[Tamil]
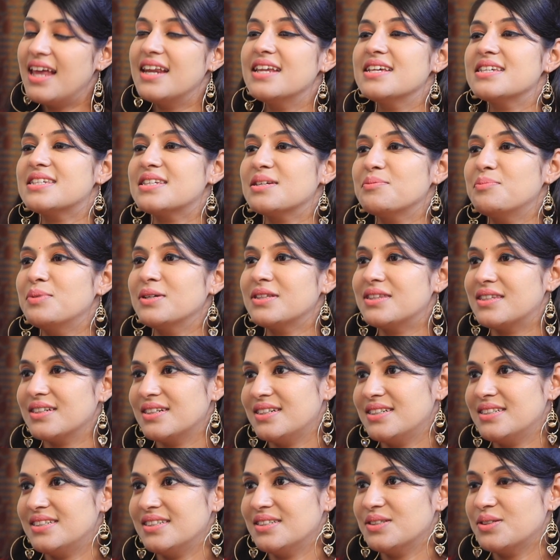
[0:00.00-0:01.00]
எலிசபெத்
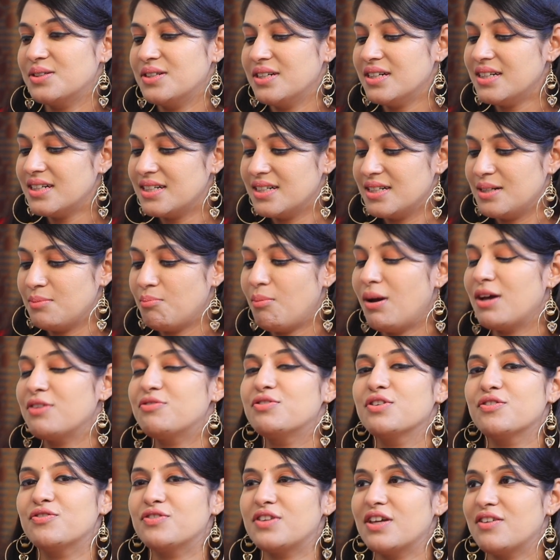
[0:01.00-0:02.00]
ஆர்டனோட மை
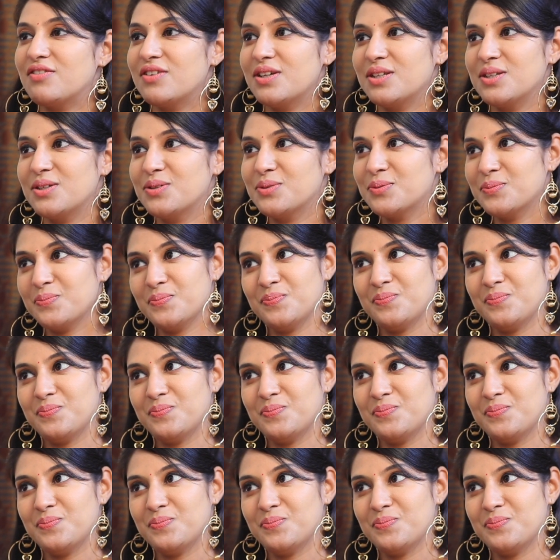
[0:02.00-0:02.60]
5th அவென்யூ